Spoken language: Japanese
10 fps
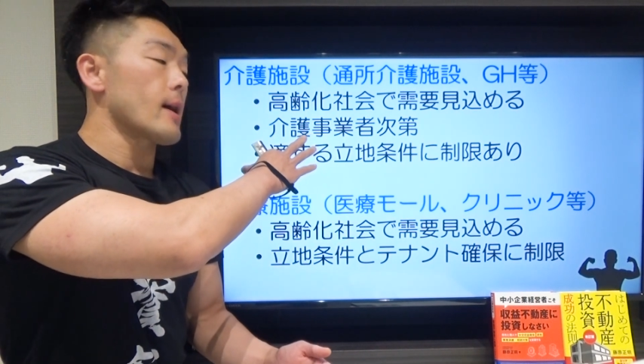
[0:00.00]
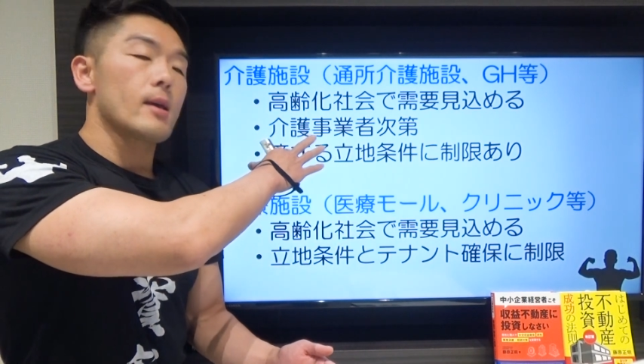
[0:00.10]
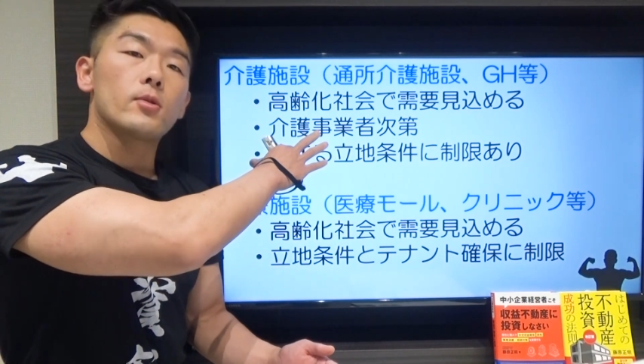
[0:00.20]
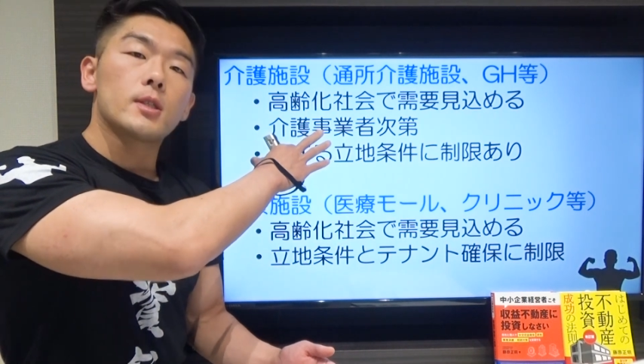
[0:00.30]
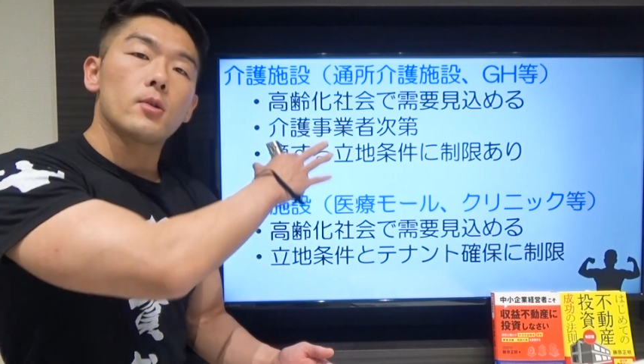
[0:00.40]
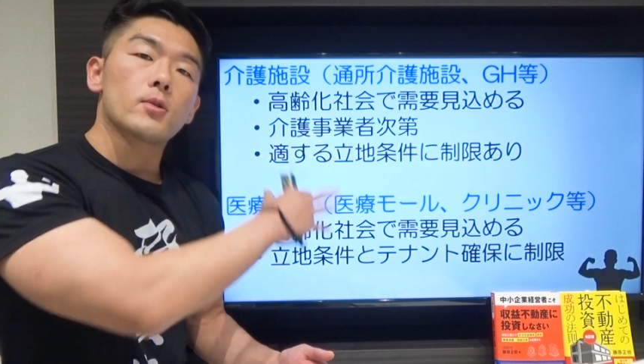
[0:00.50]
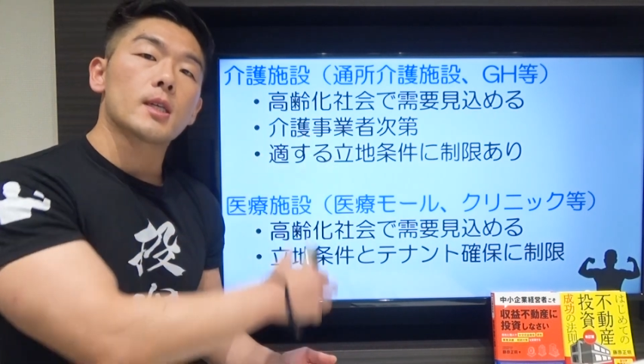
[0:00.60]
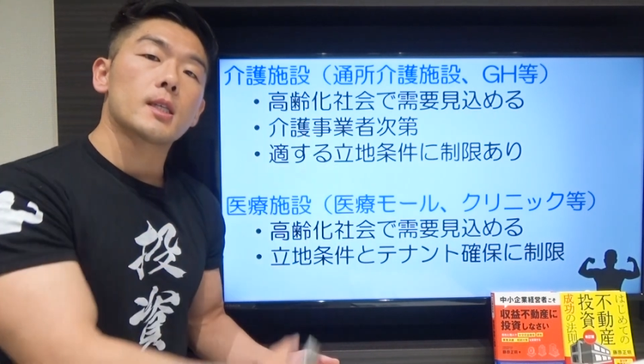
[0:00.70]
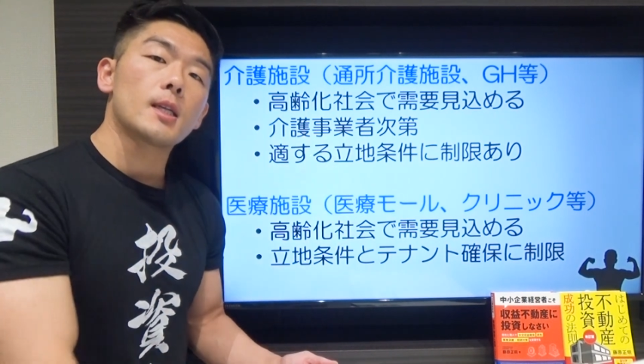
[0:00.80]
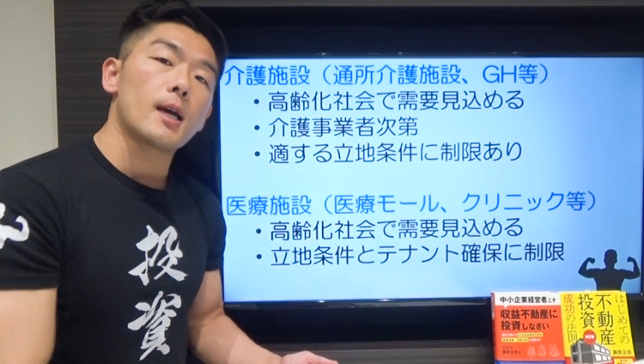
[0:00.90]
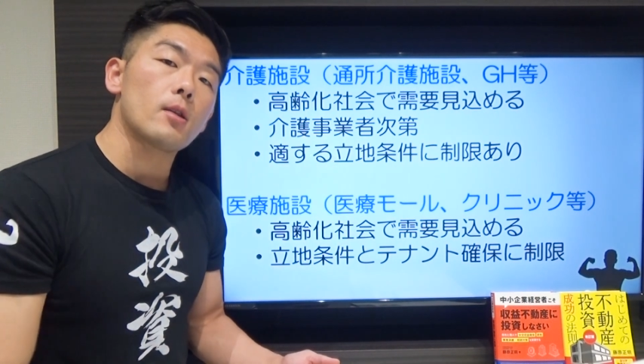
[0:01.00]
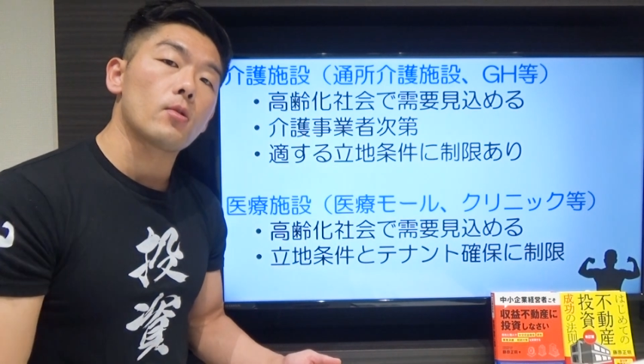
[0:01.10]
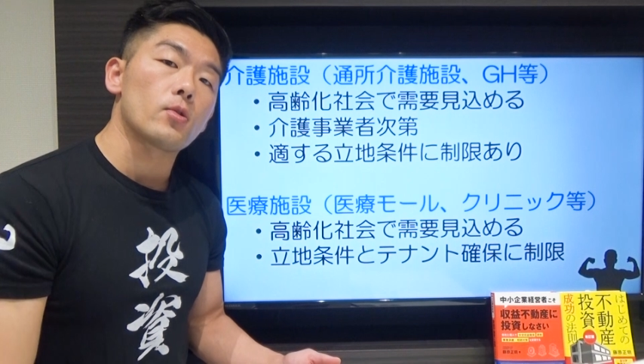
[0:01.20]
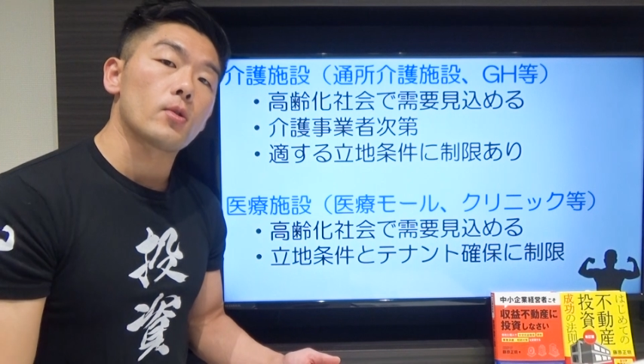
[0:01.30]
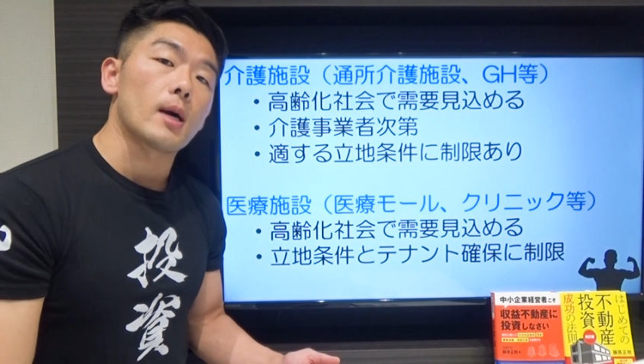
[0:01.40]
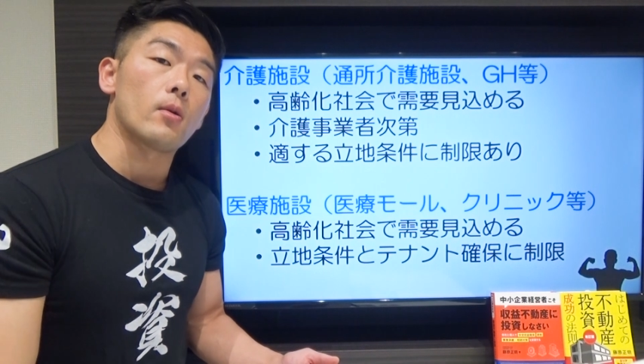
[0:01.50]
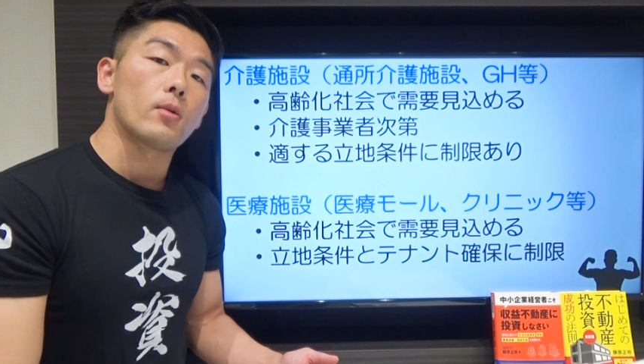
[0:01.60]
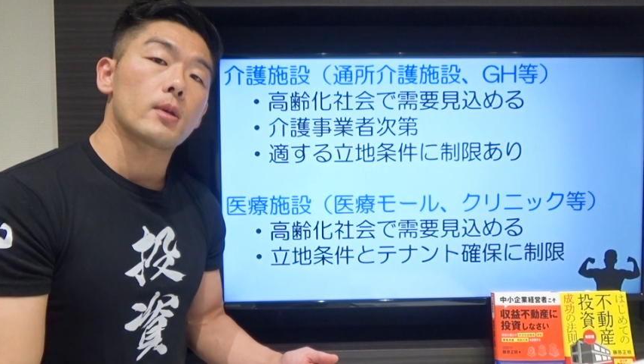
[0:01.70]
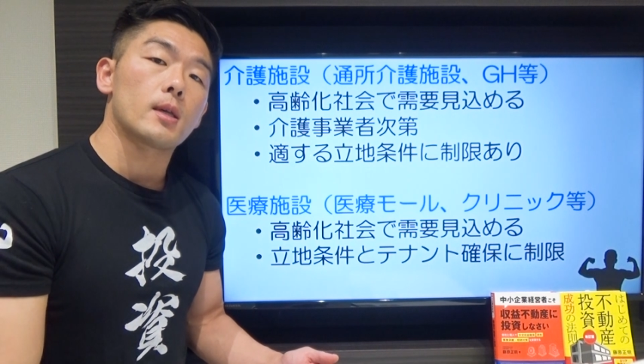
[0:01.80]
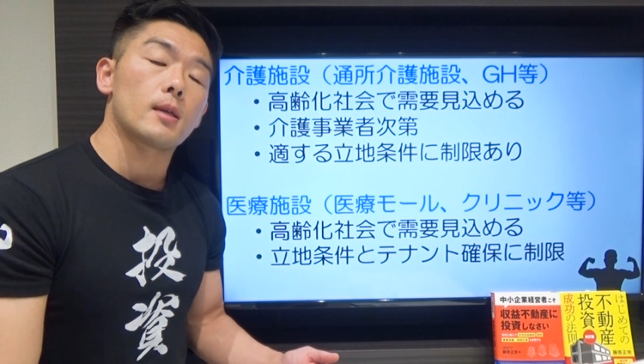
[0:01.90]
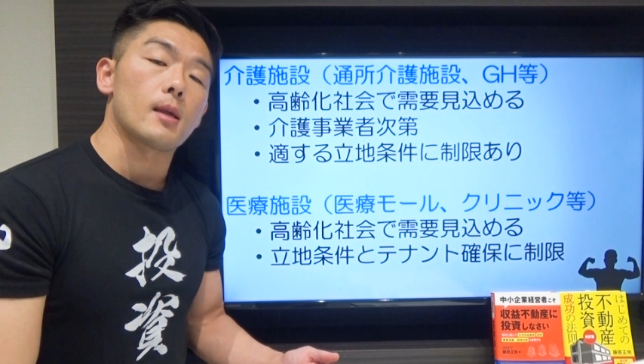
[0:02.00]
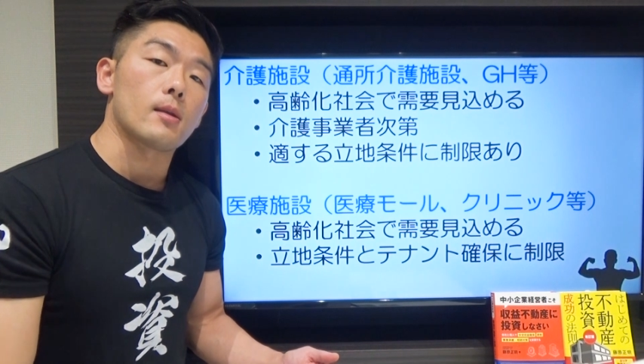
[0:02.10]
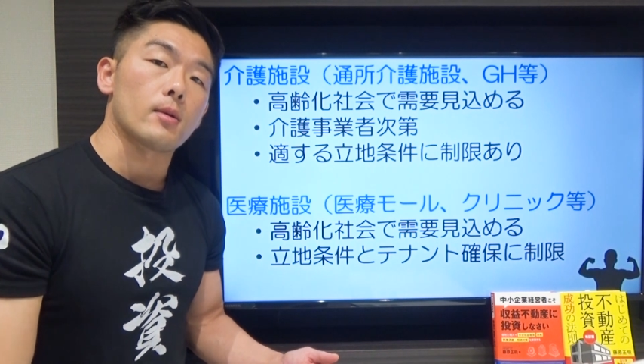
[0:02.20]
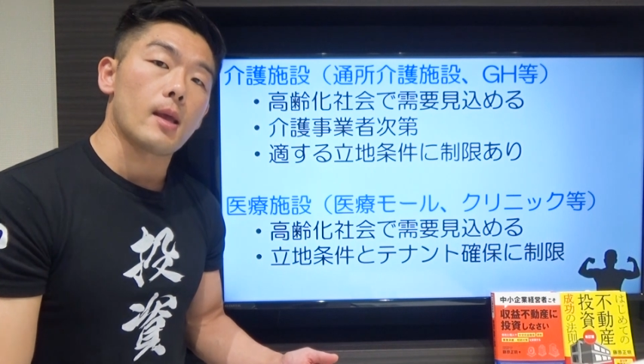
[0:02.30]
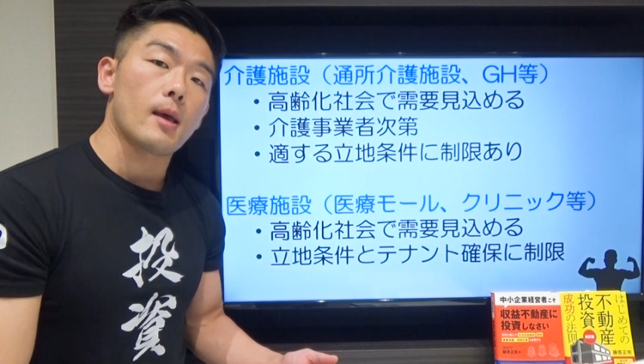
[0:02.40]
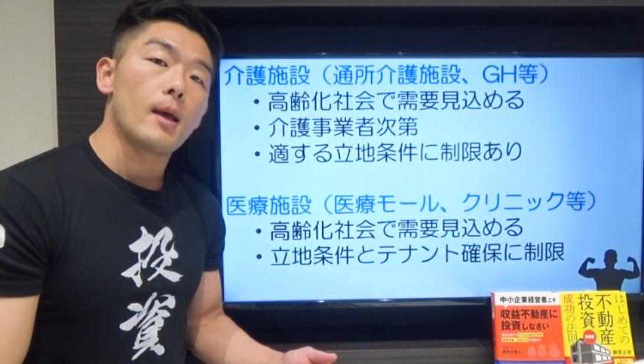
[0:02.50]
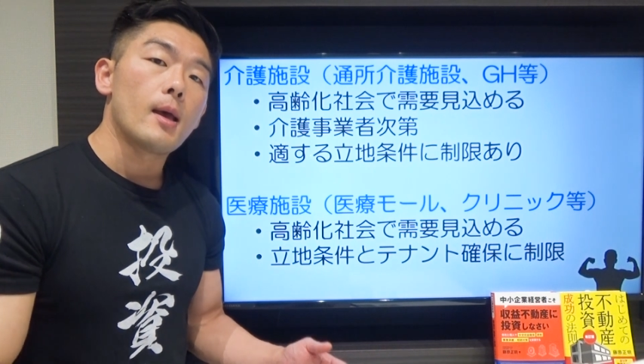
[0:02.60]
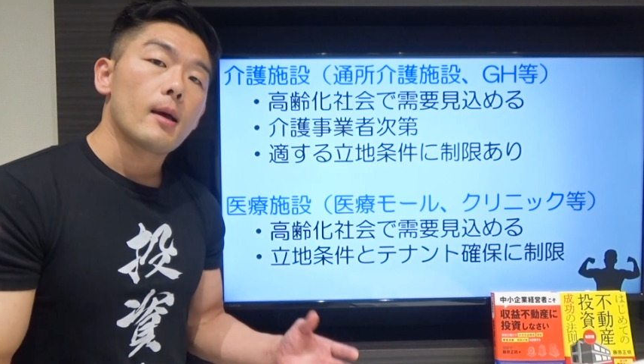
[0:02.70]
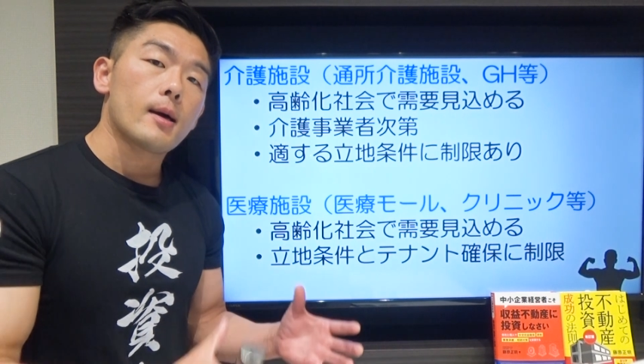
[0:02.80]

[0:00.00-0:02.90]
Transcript: 介護事業者次第というのが大きいですよね。